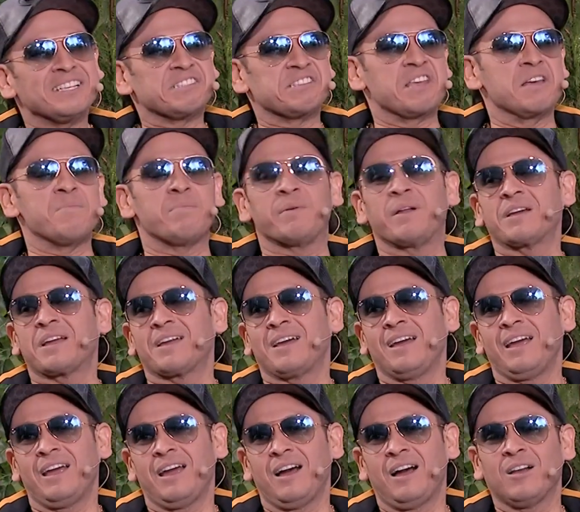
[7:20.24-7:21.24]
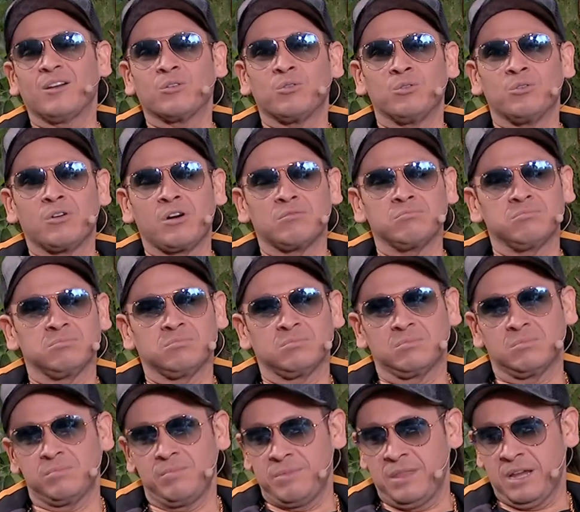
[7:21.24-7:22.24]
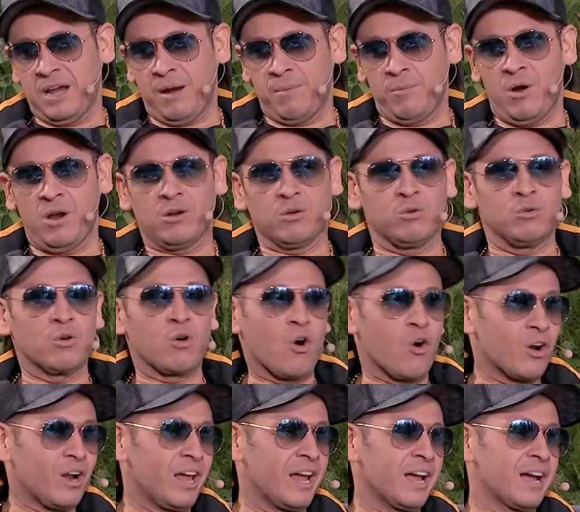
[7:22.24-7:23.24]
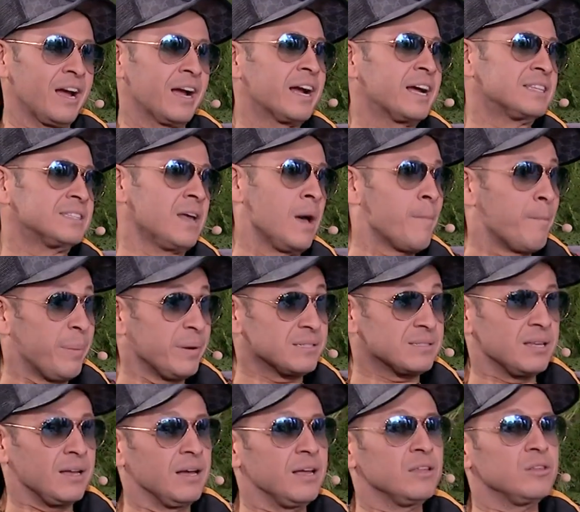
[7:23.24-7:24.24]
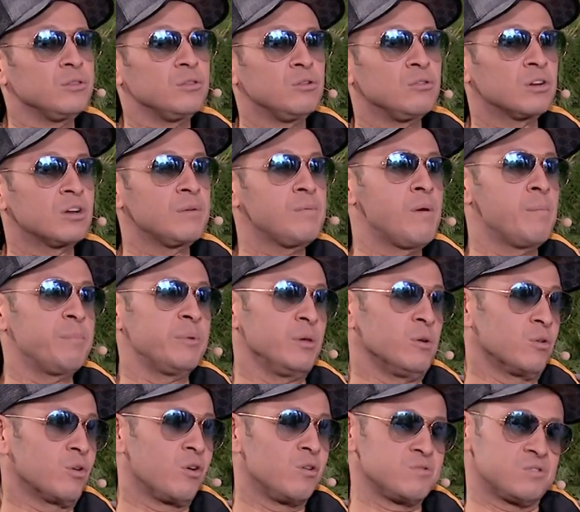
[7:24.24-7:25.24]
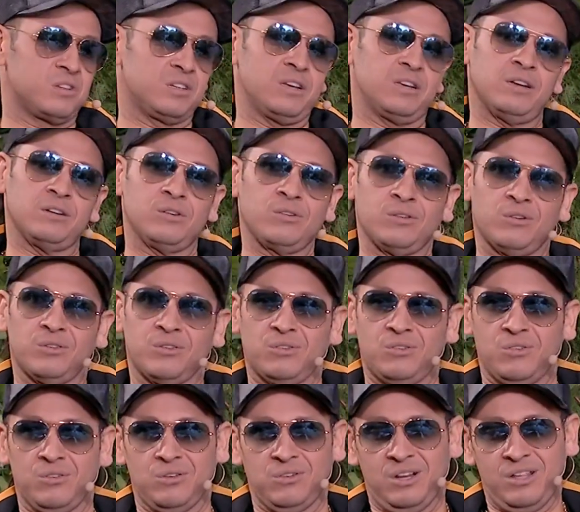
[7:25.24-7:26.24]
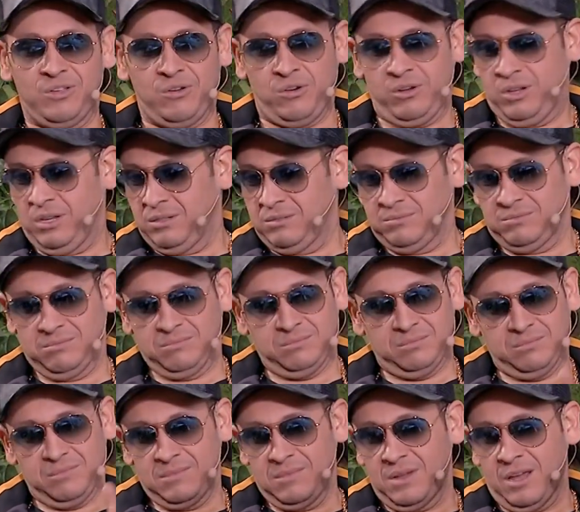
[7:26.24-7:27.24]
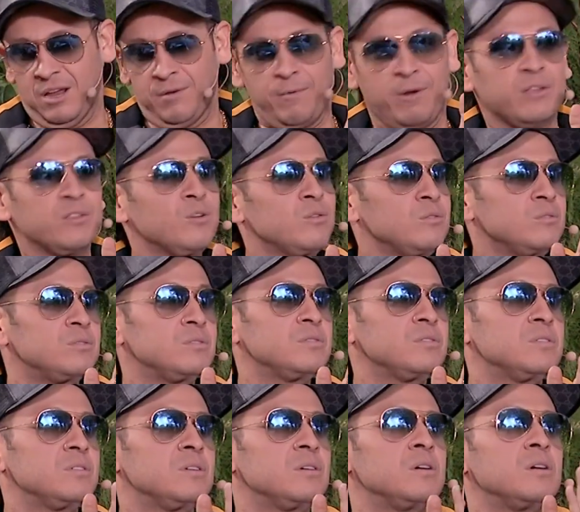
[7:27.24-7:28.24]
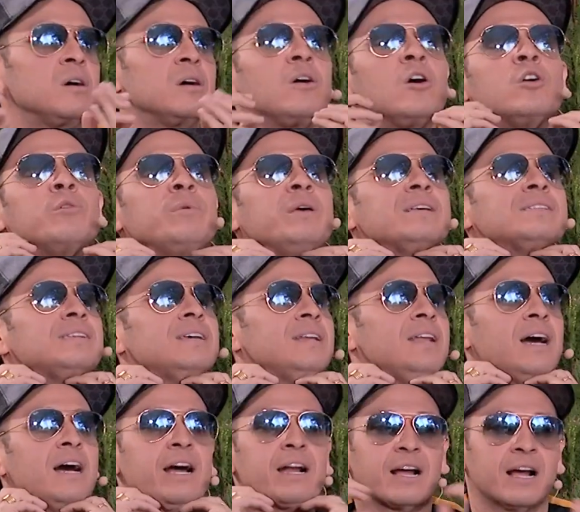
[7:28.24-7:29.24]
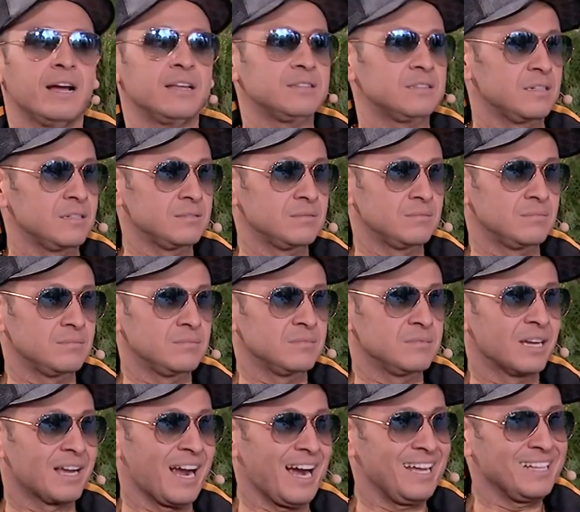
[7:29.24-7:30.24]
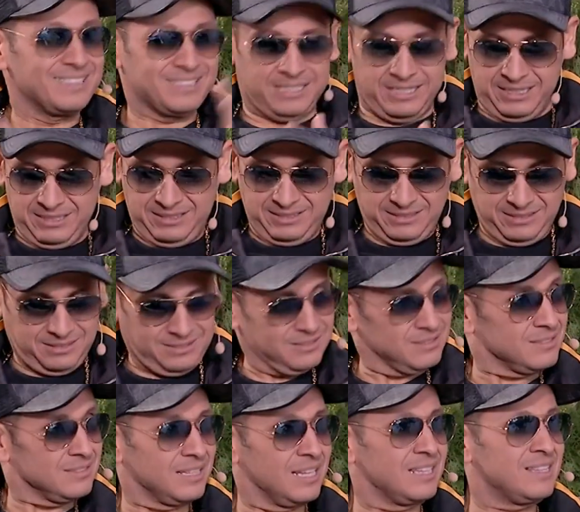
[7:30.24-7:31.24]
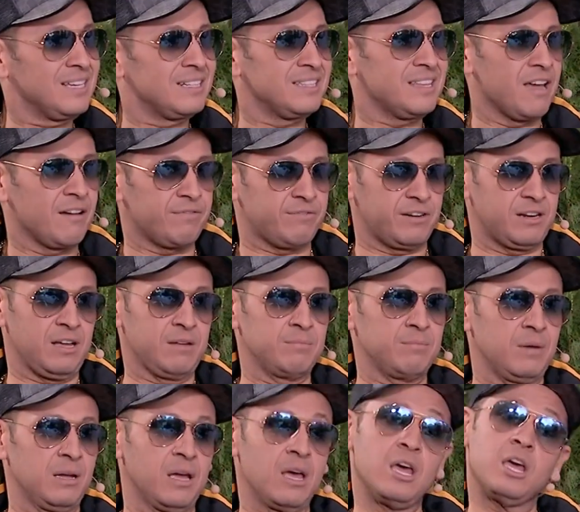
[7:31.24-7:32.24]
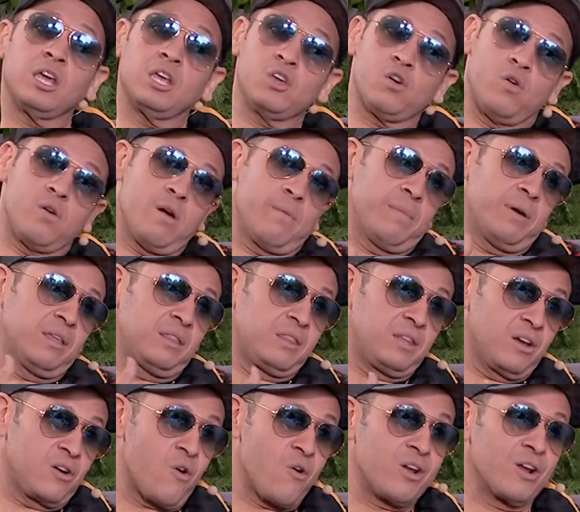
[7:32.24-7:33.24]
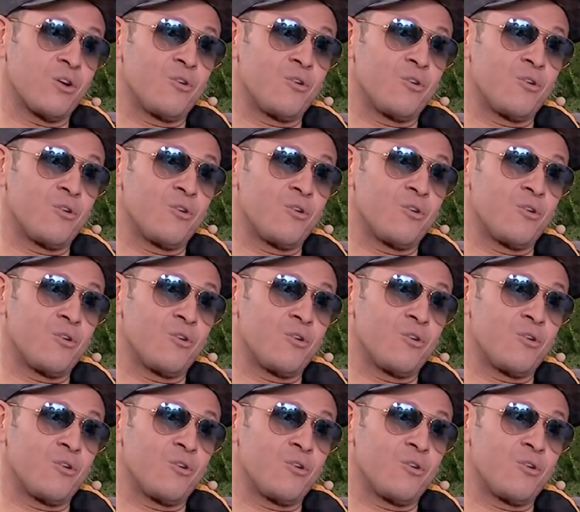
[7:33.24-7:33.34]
siempre que algún, digamos, algún colega que está empezando, que me pide un consejo, yo le doy, hermano, olvídese de la garganta, cante desde el diafragma y obviamente con el